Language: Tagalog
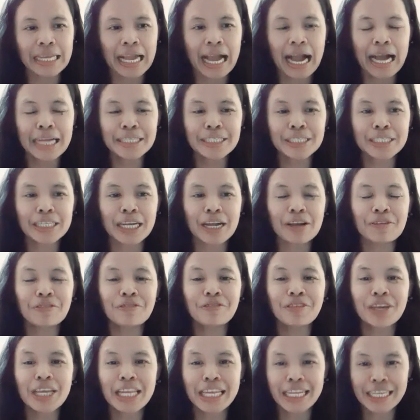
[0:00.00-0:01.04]
at saka
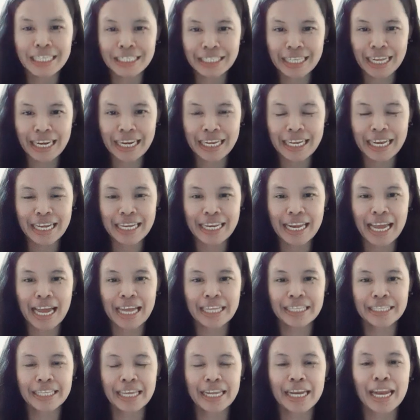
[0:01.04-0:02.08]
feeling talaga
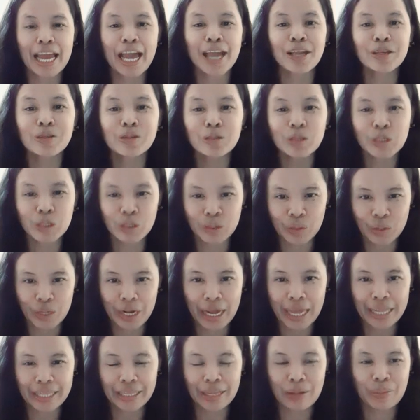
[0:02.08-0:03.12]
natin ay gusto
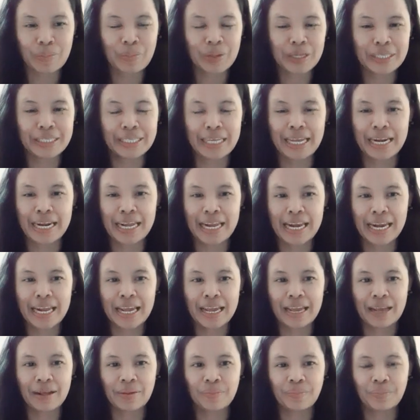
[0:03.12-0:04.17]
nating
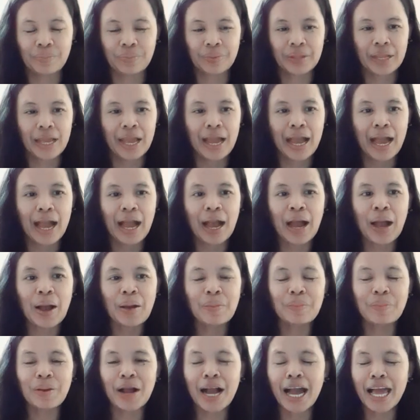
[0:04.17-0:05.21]
magsarili.
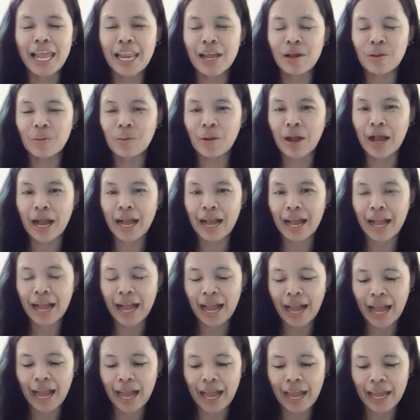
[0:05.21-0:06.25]
Pangalawa
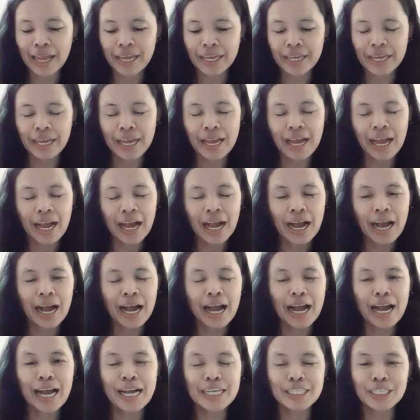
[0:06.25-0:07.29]
ay
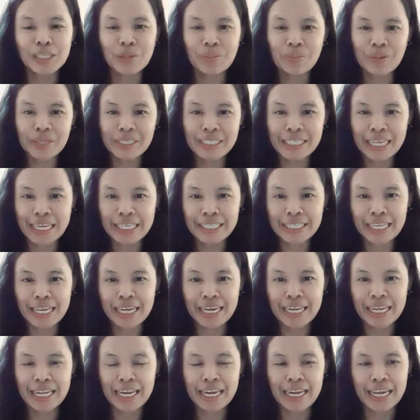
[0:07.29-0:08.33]
uh, sa
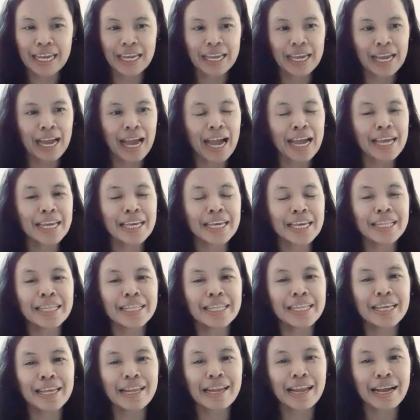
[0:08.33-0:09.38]
pagsasarili ay
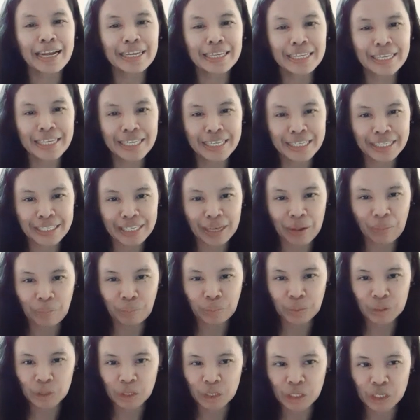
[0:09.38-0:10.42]
hindi lang iisang
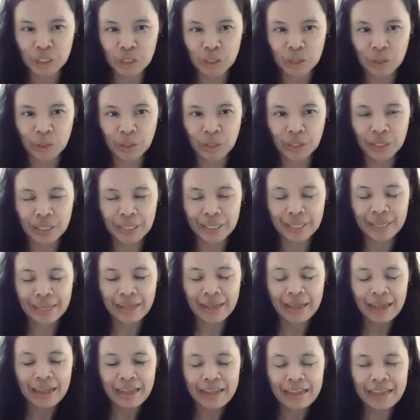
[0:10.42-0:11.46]
posisyon.
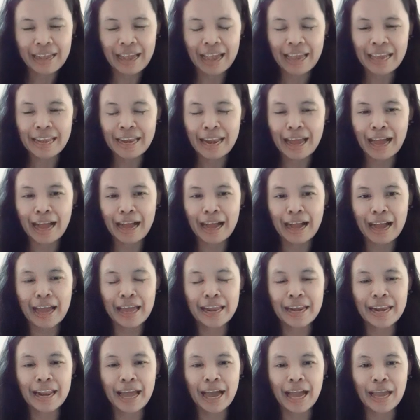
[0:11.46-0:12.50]

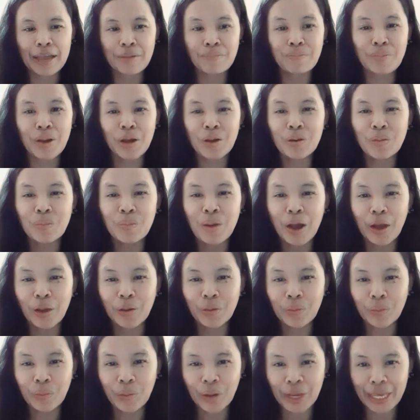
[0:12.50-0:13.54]
Kailangan ay
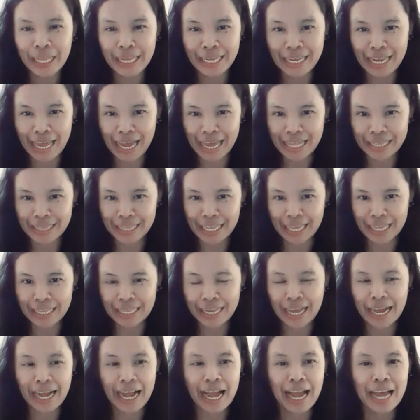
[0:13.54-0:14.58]
bagubaguhin natin
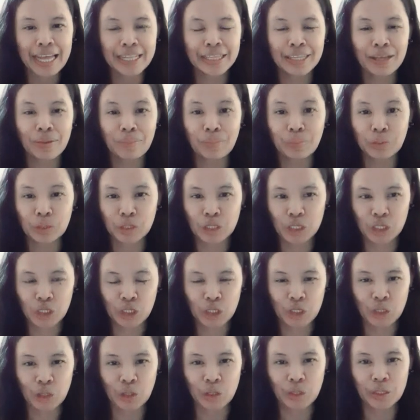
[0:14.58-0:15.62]
ang ating
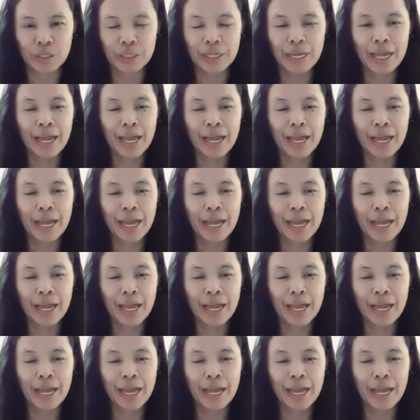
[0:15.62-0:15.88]
posisyon,